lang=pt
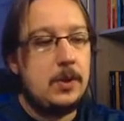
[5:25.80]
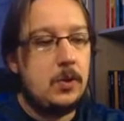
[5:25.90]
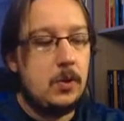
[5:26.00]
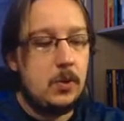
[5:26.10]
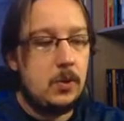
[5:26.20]

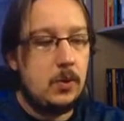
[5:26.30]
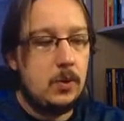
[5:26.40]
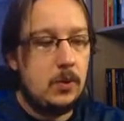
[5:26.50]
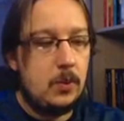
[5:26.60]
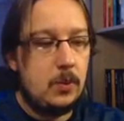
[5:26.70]

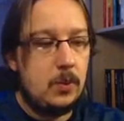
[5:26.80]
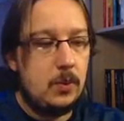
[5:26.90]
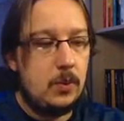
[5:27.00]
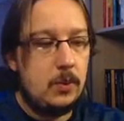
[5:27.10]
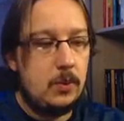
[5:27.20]

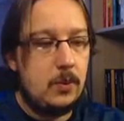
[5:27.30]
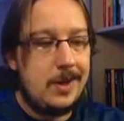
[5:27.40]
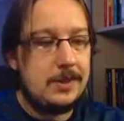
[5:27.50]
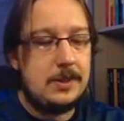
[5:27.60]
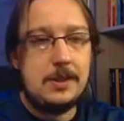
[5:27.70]
no
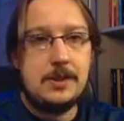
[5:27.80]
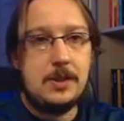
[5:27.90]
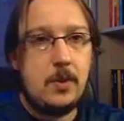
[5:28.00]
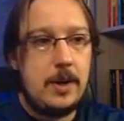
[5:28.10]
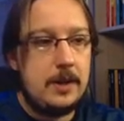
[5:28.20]

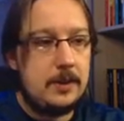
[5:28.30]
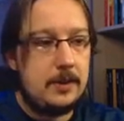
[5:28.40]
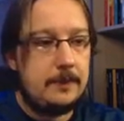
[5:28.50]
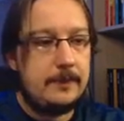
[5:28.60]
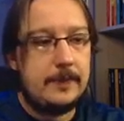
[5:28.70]

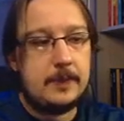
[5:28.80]
450,